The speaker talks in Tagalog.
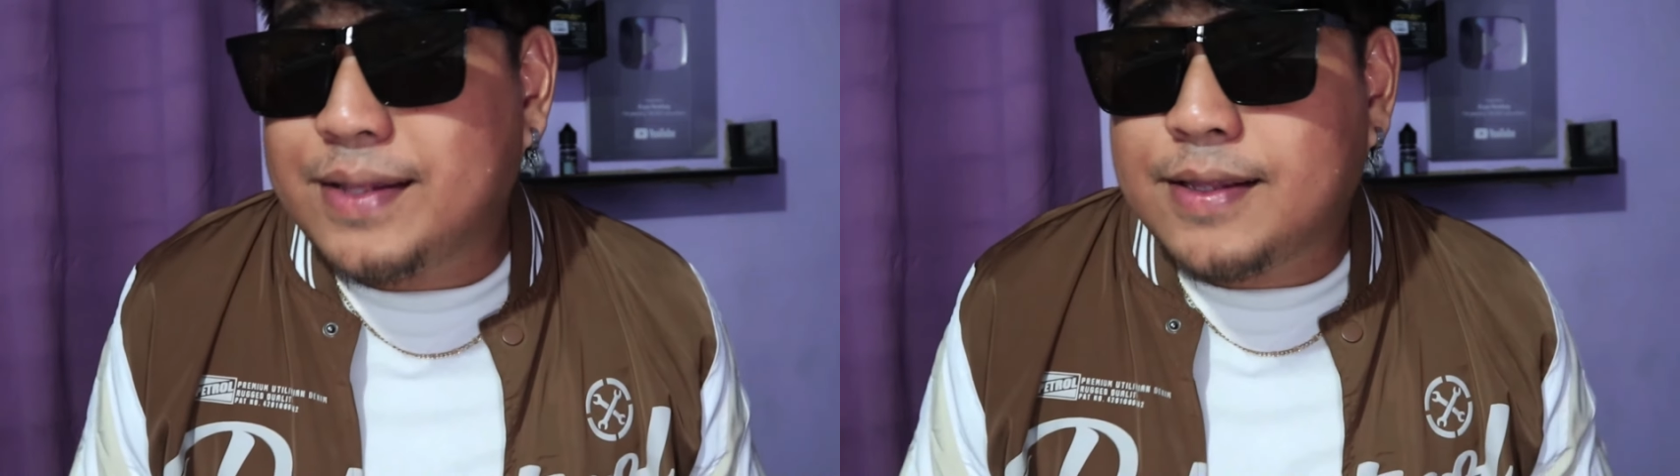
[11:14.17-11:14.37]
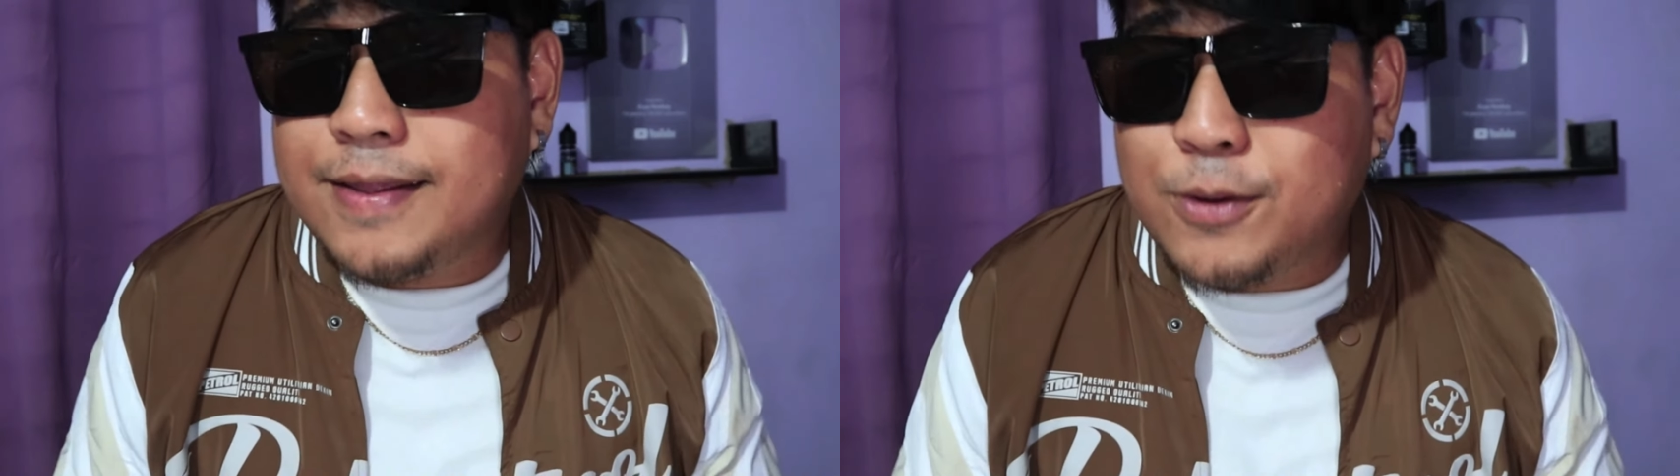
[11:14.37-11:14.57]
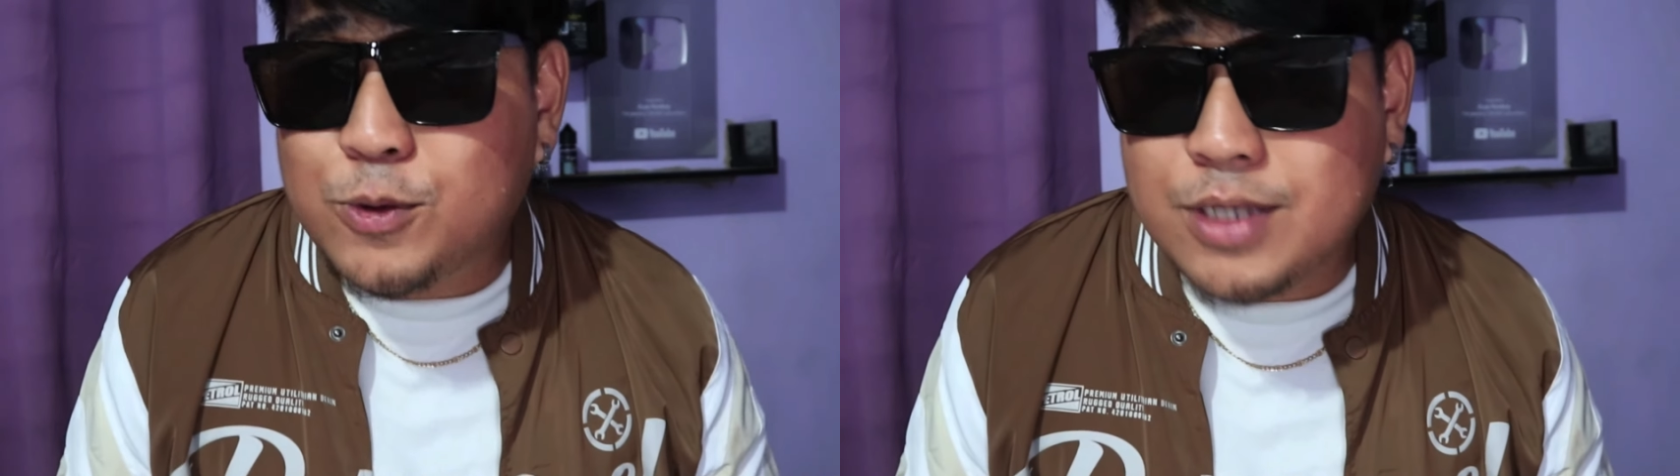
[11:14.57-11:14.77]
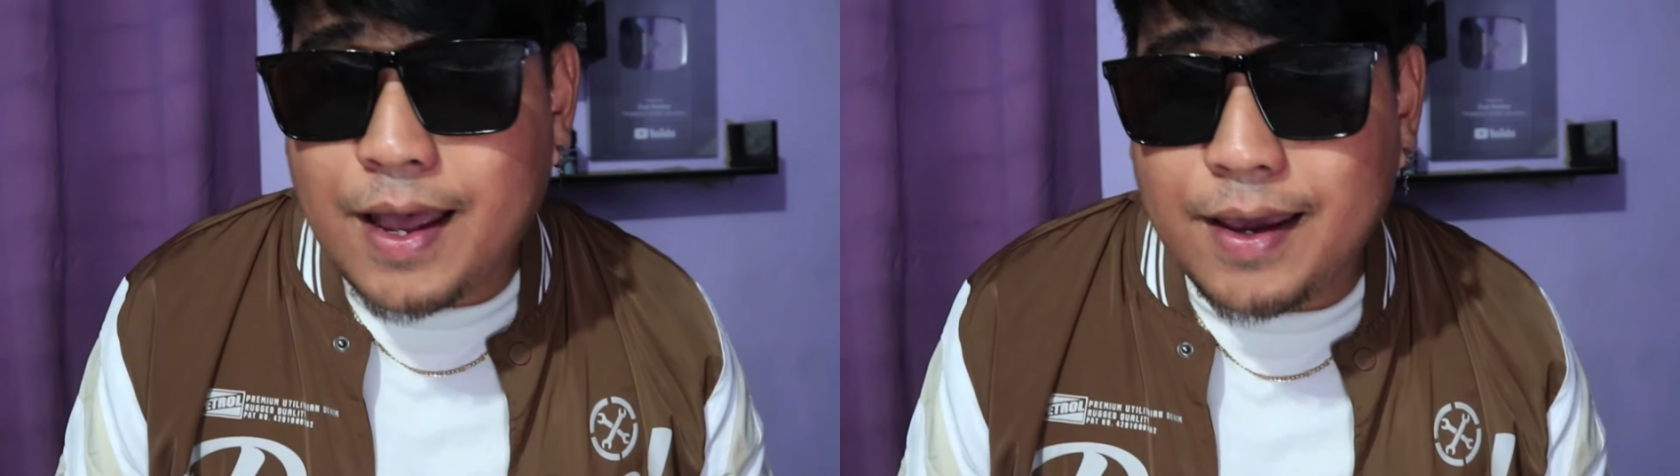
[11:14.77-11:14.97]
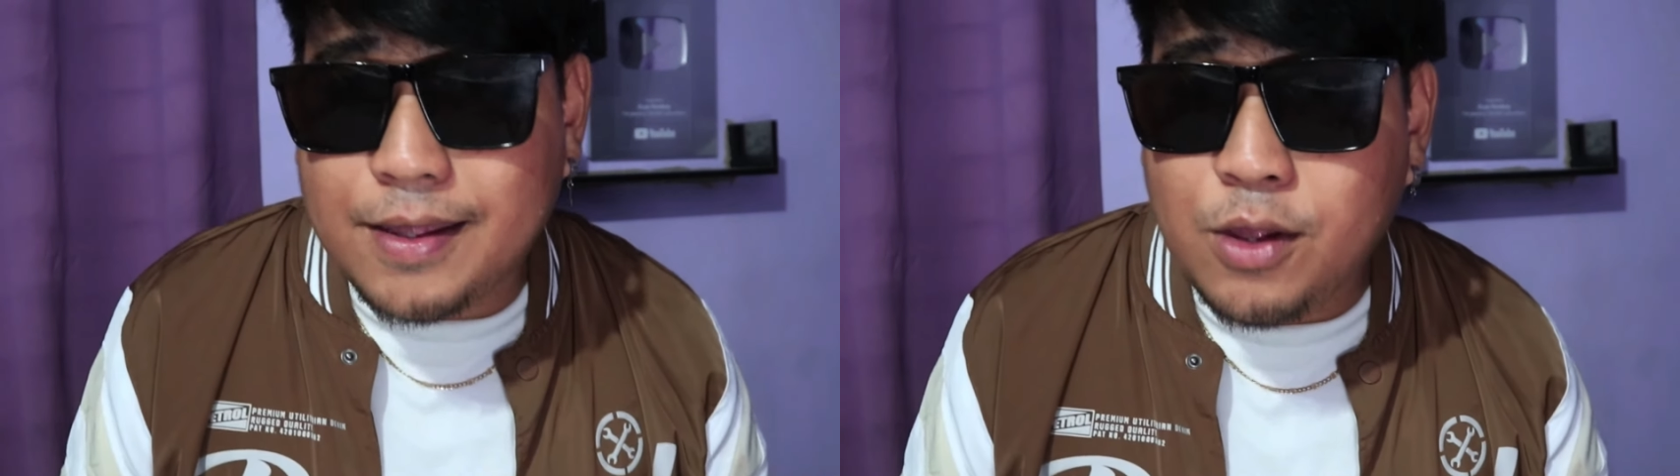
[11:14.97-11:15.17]
ang tinanong
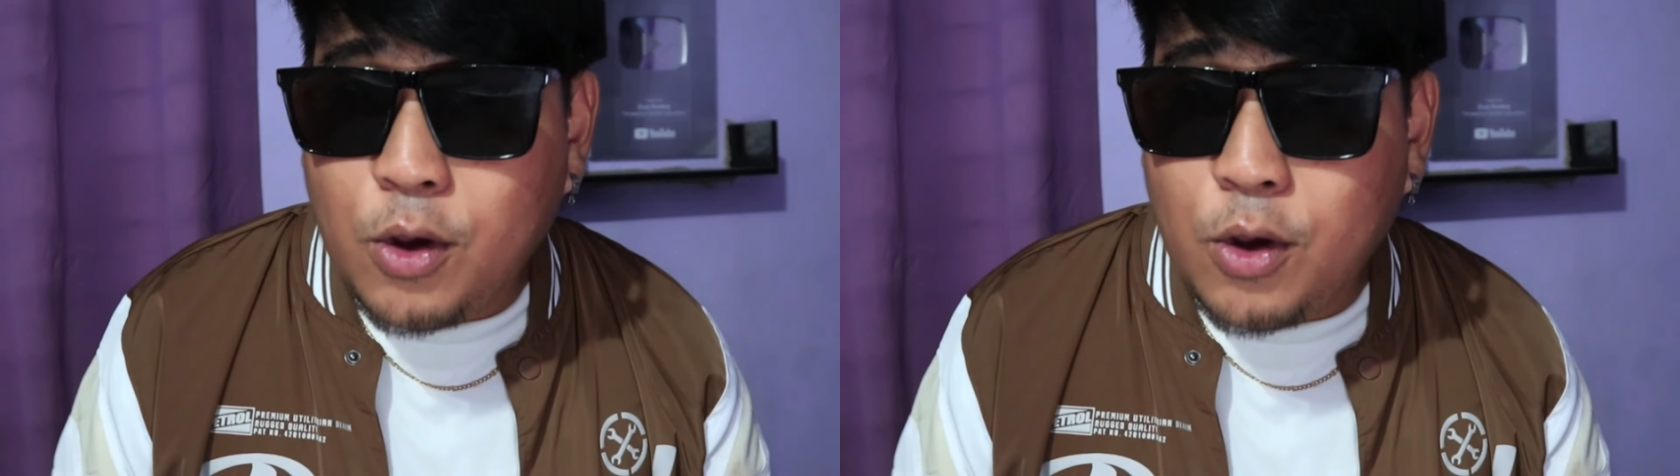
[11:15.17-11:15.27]
sa akin,